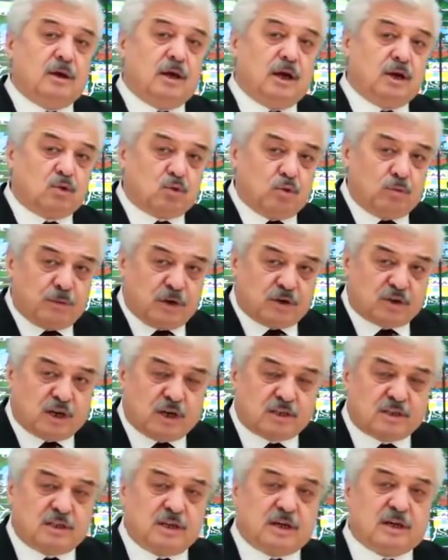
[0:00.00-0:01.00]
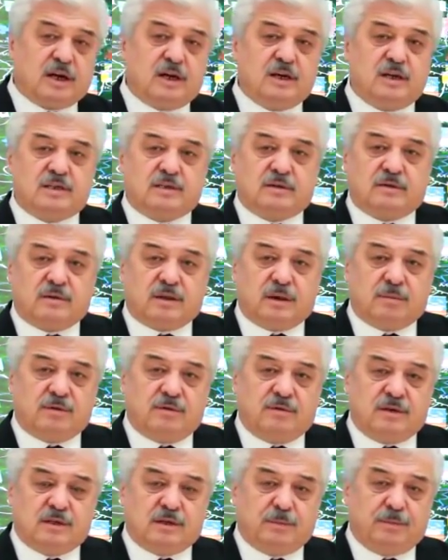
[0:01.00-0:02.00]
Это умножать на количество там
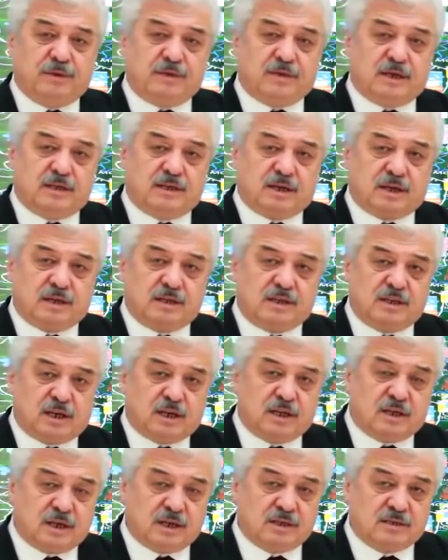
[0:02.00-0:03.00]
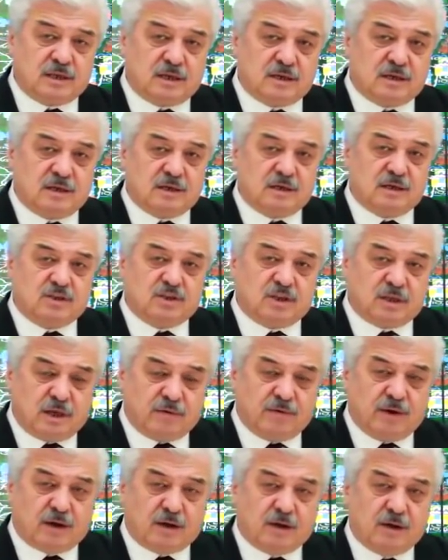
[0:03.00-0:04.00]
250-300 э,
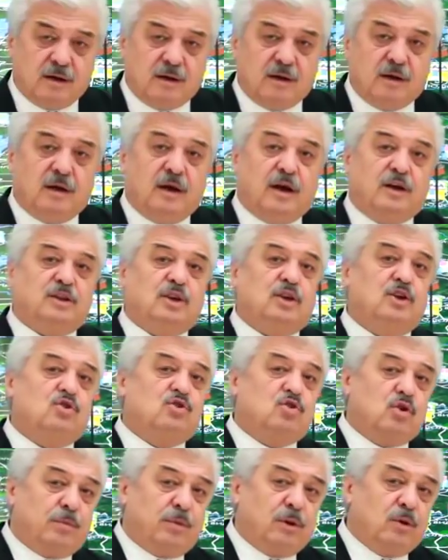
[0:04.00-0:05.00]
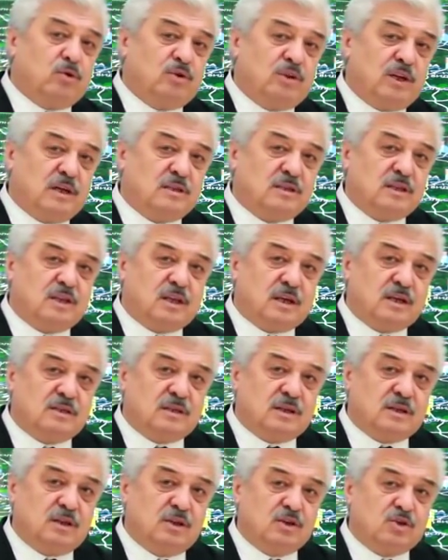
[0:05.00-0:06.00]
человек, это еще получается
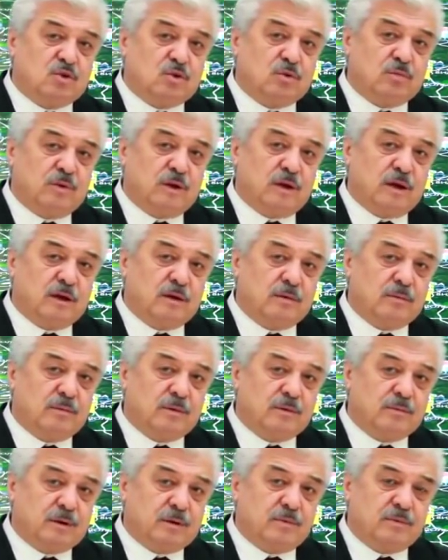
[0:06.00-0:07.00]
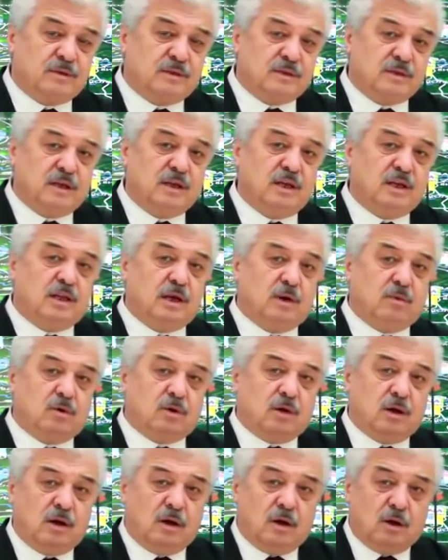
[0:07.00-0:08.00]
300 тысяч рублей приблизительно.
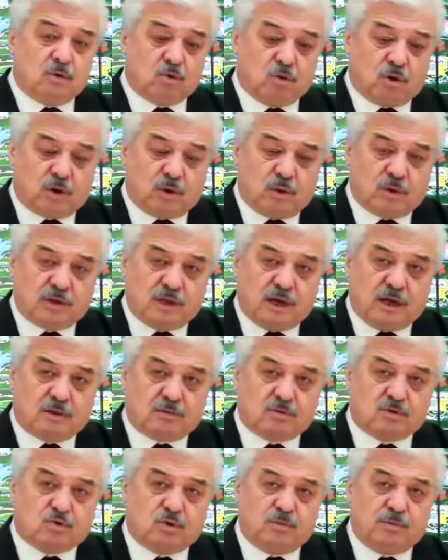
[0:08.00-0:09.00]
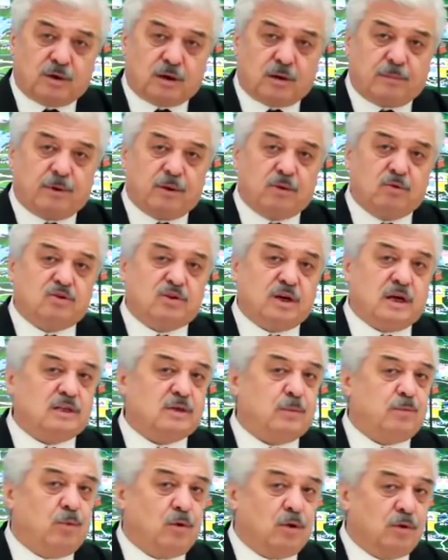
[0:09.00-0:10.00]
Итого, только вот на этом суммире
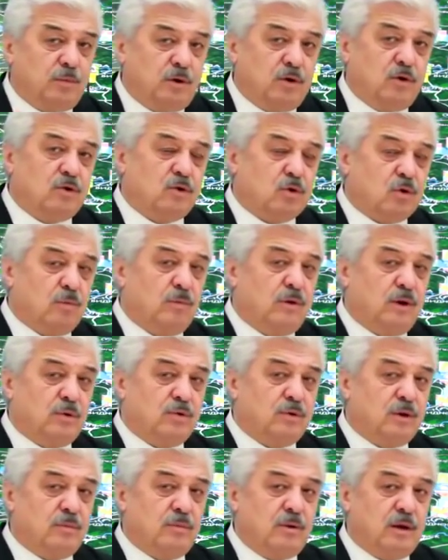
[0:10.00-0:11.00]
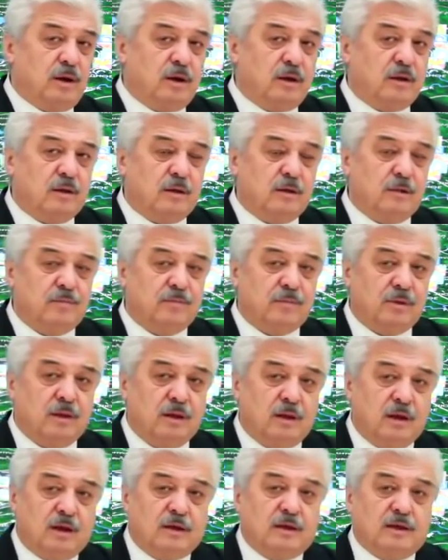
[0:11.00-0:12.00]
получается полмиллиона рублей он имеет.
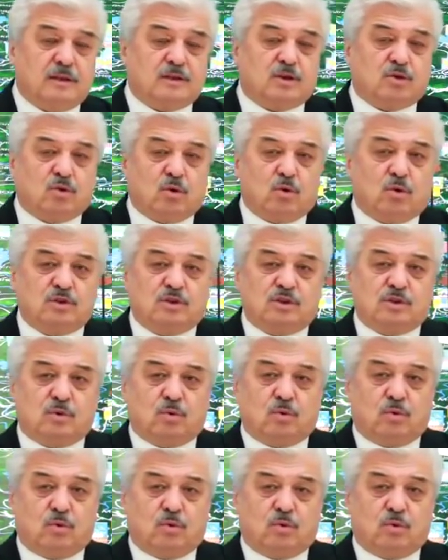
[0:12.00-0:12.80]
Если кто хочет